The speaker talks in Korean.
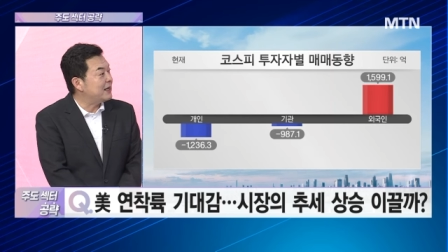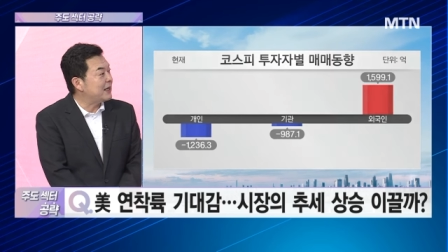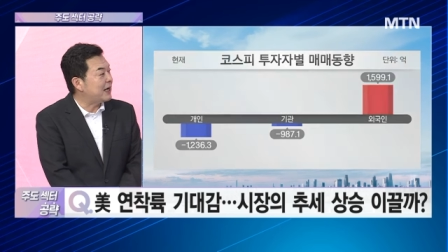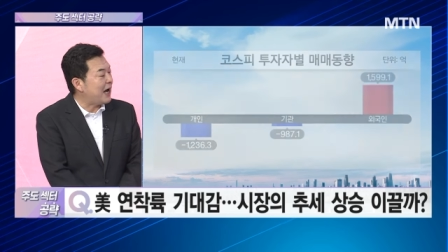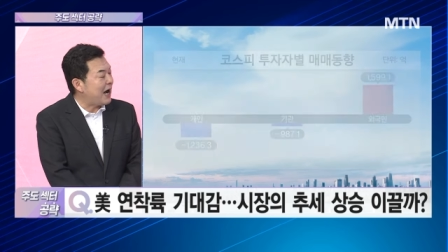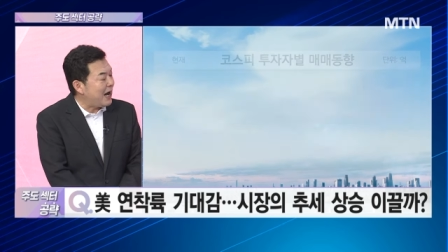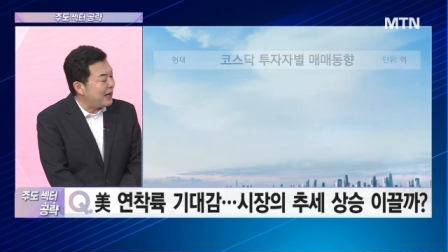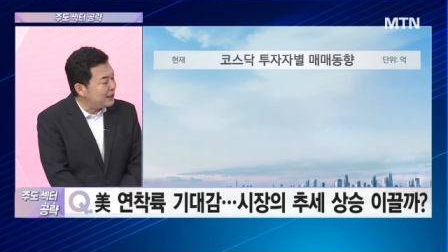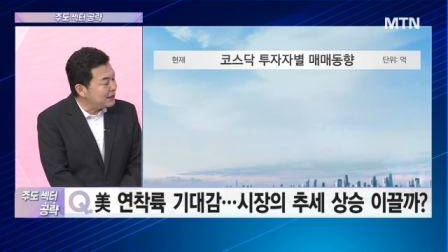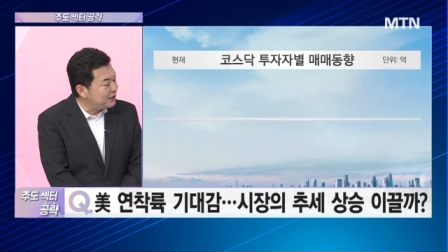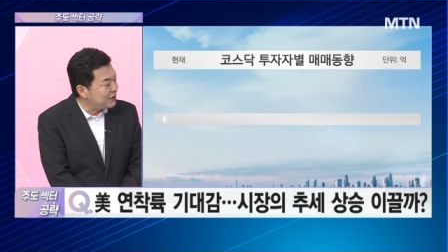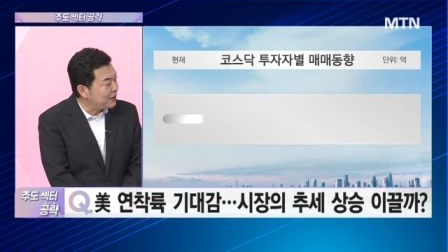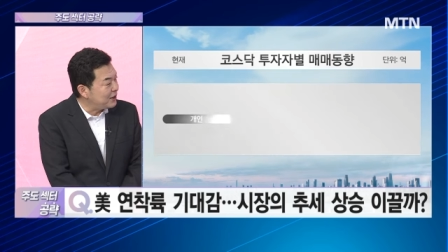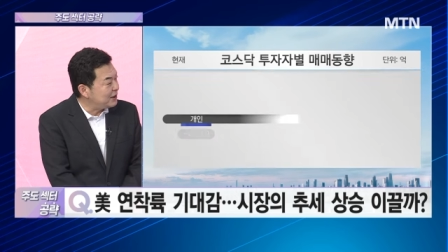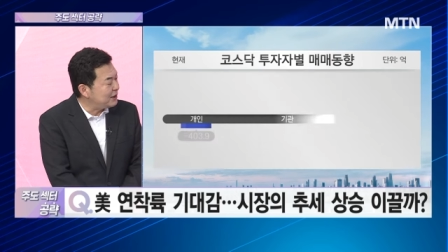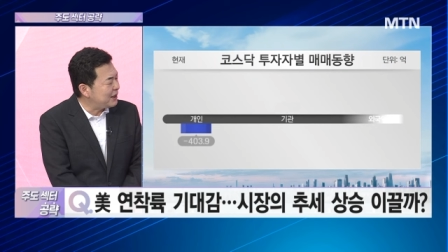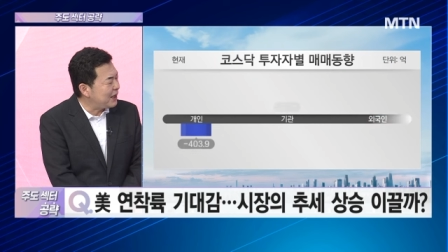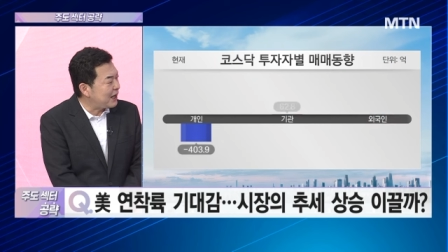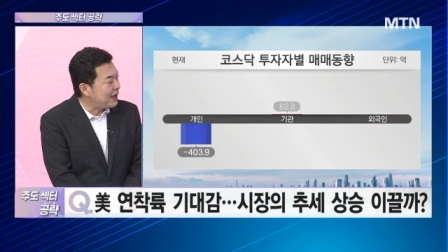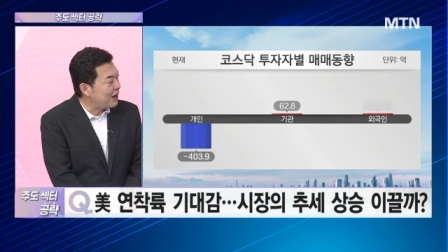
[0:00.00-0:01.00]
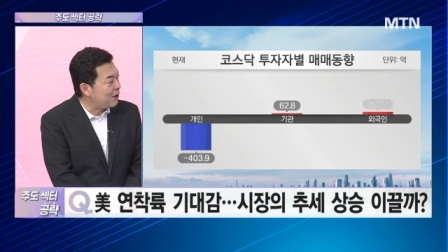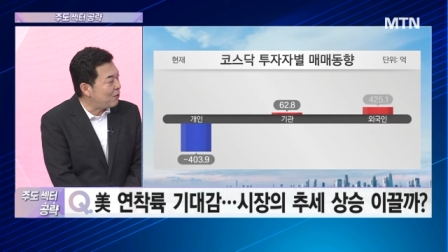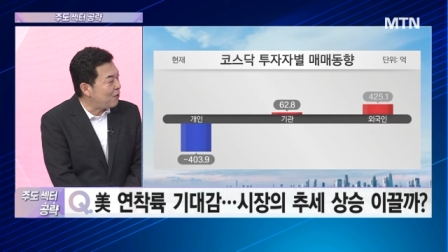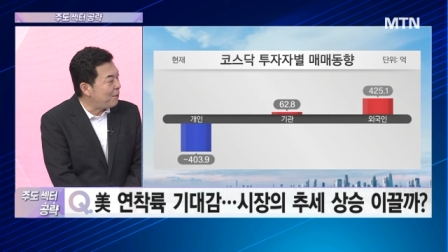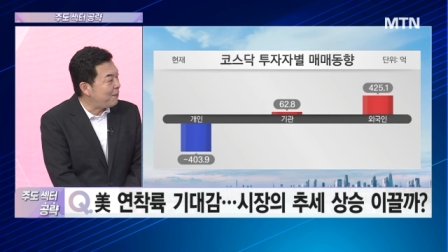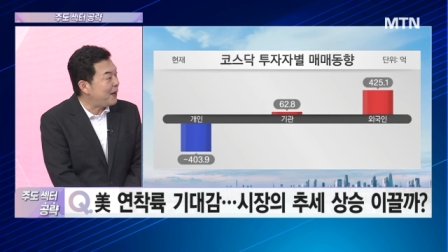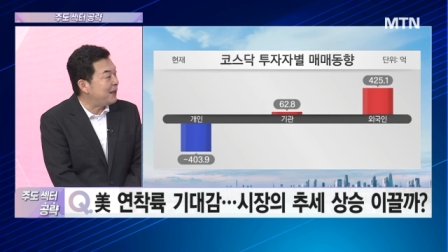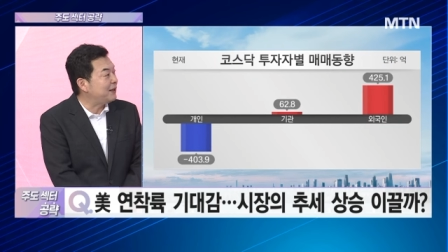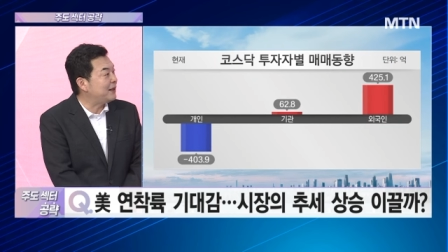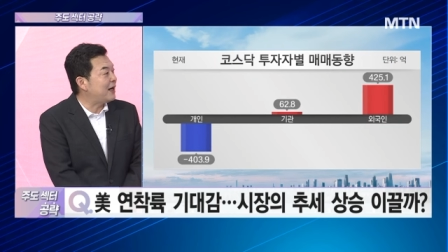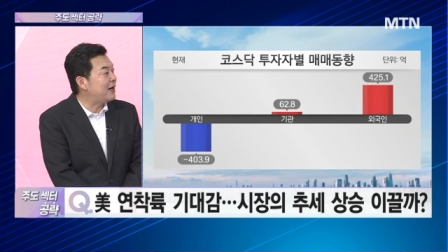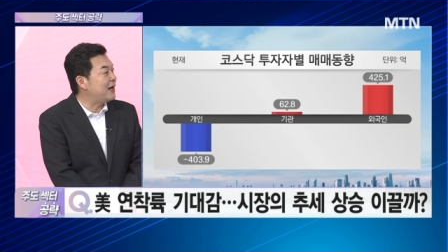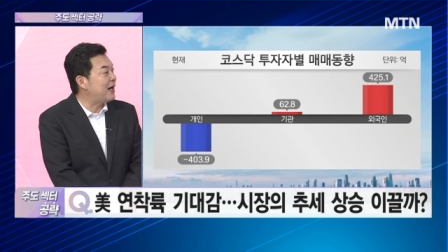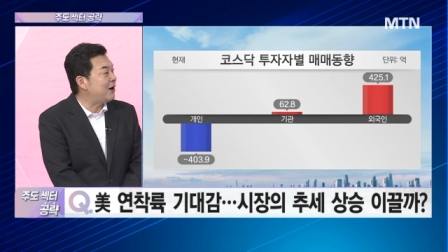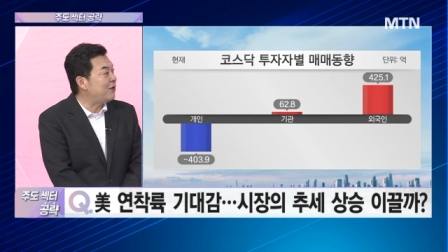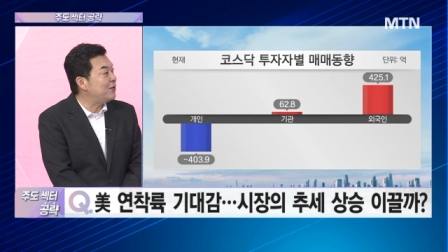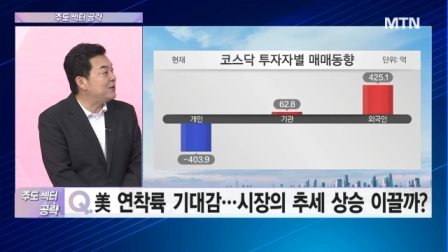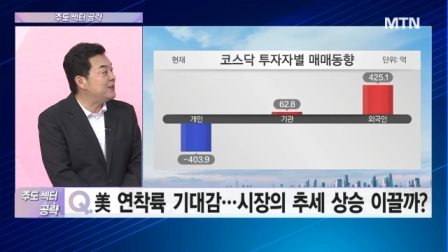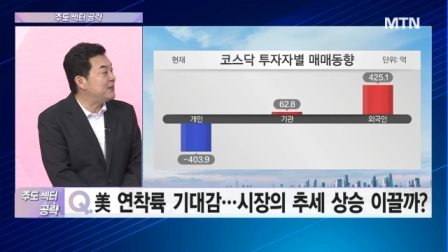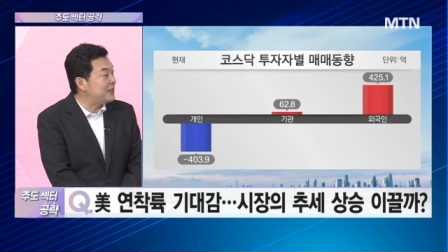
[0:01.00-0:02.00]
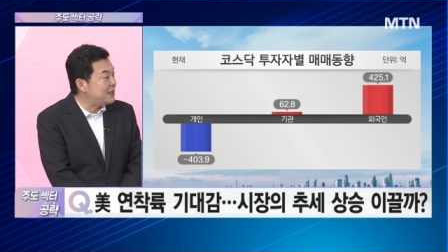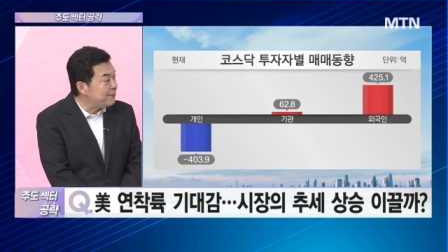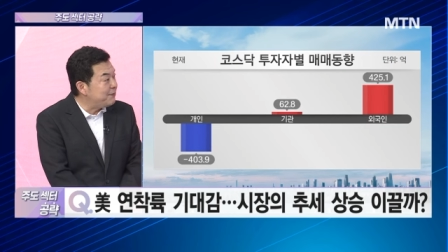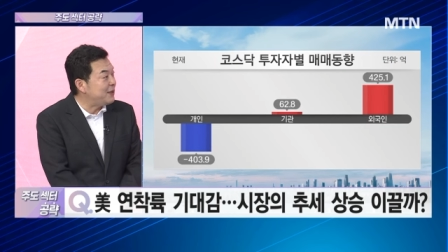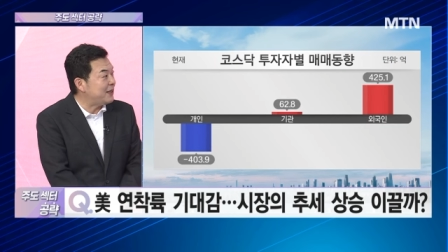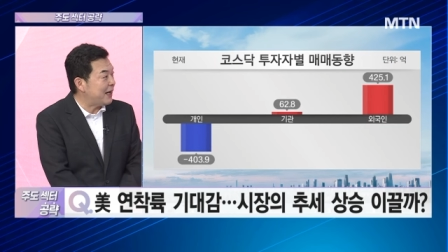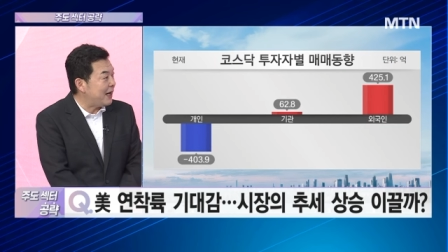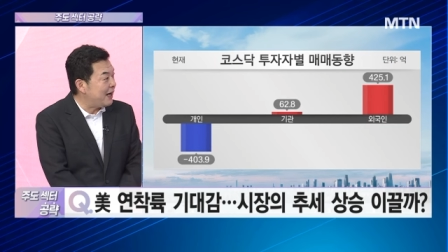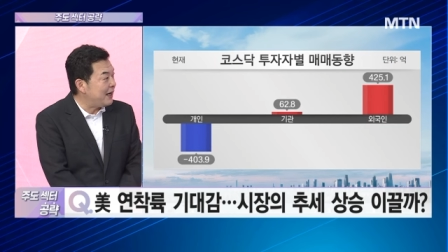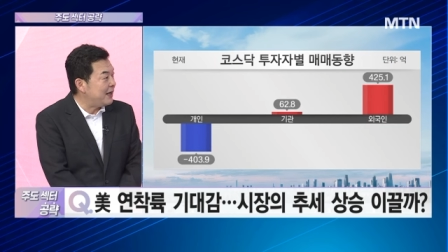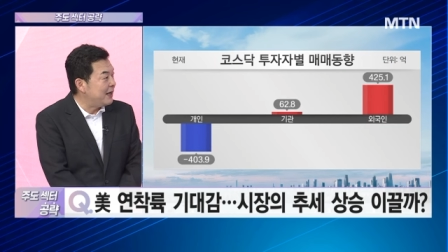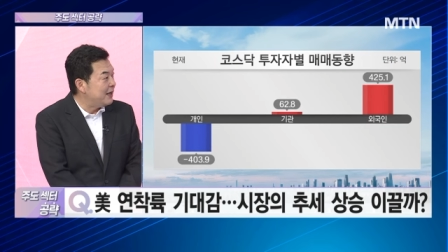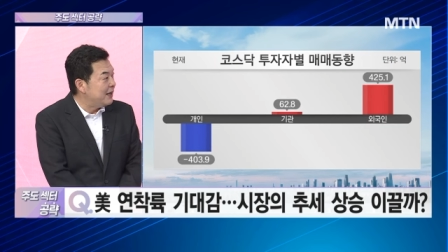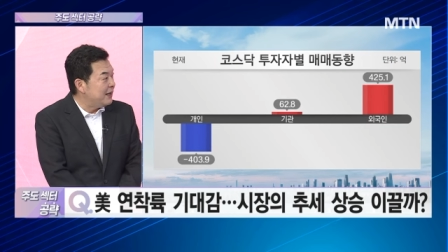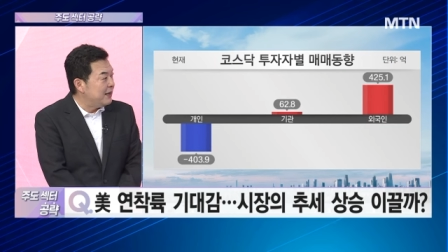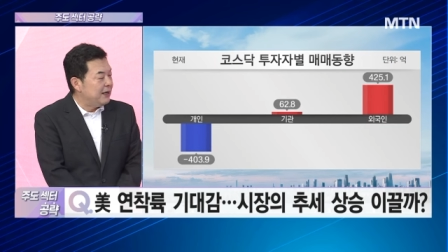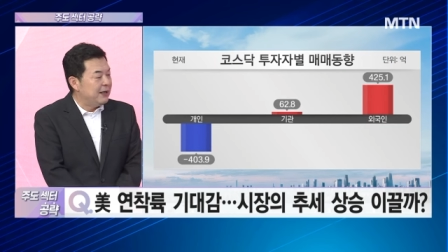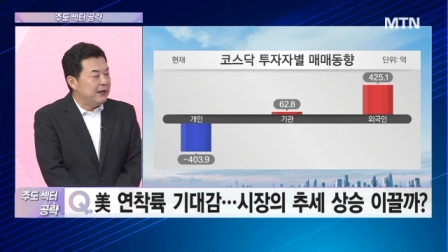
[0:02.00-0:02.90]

가능성이 크다라고 판단을 하고 있습니다. 네.